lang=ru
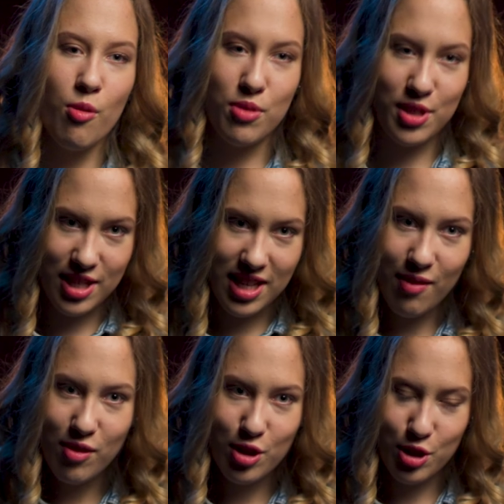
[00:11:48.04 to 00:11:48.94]
в
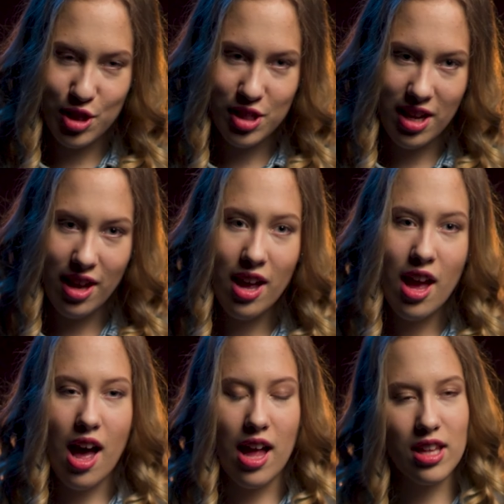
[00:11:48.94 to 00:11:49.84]
повседневной жизни,
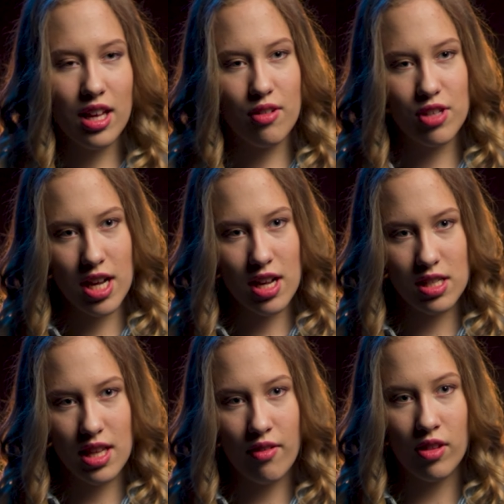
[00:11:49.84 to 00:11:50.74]
а ты их всех
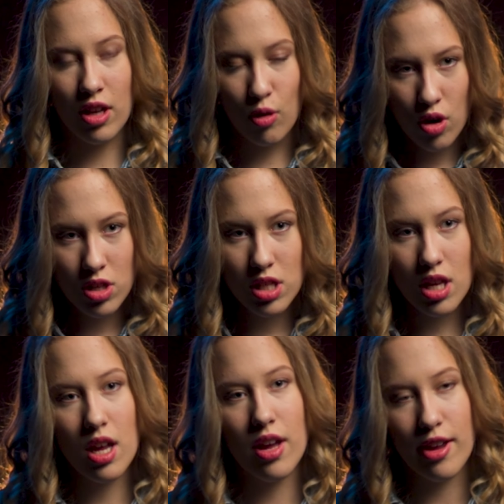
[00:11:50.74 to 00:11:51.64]
оставил на корте
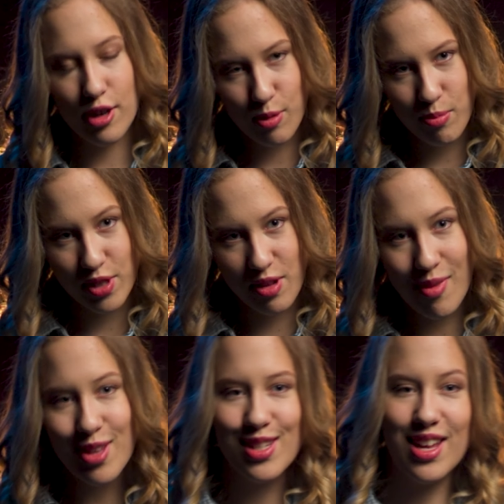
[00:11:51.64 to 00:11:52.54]
и хорошо
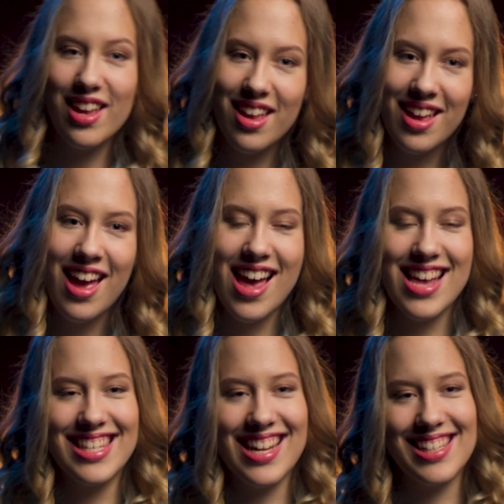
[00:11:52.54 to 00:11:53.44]
позанимался и
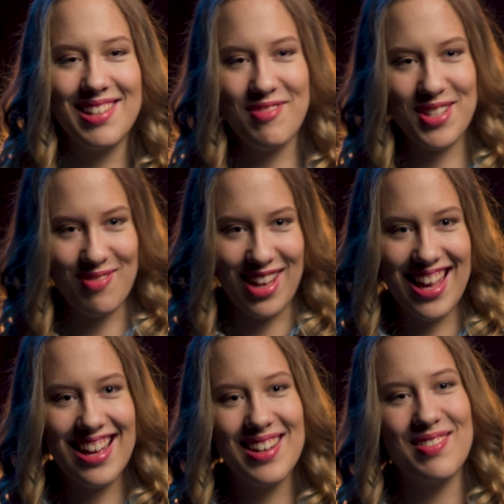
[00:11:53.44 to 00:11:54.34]
остался без
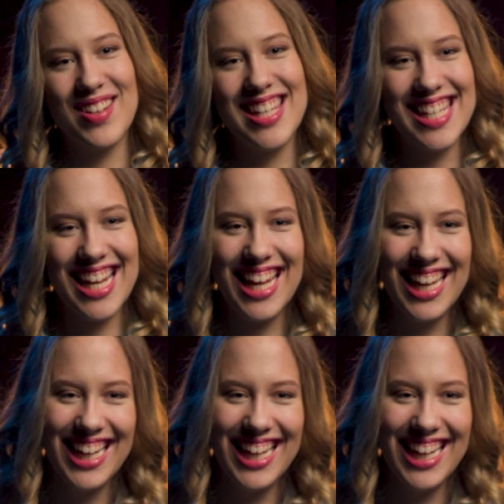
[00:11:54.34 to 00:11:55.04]
плохих эмоций.